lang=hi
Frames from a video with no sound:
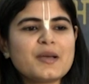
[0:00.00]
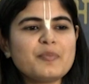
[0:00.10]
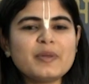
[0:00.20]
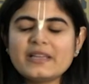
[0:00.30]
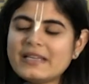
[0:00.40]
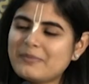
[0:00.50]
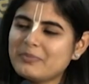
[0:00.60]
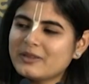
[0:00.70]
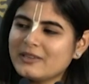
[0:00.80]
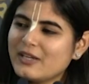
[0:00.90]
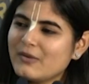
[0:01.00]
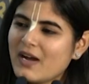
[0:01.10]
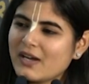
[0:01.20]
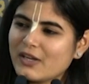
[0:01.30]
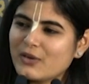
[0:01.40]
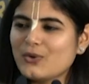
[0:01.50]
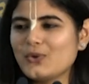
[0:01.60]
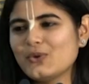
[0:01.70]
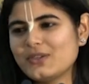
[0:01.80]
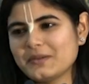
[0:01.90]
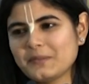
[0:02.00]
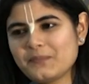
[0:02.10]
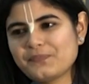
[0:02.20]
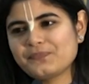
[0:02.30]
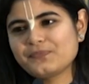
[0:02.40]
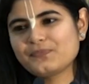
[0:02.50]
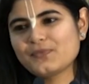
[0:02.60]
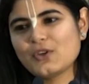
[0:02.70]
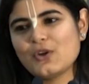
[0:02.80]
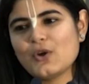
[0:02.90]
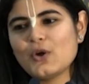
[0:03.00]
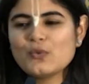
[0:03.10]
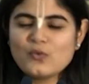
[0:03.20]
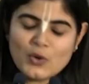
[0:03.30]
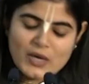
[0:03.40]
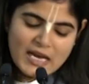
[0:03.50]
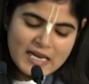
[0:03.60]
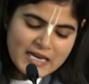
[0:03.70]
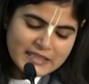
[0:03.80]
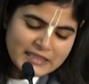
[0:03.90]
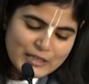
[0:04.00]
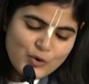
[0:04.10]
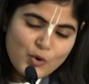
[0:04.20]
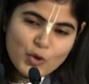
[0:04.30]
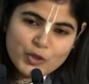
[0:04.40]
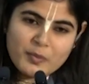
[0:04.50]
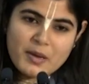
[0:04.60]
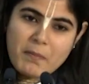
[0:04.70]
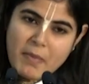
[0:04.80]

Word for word: पतले पतले वाके होठ और वो लाला की गोद में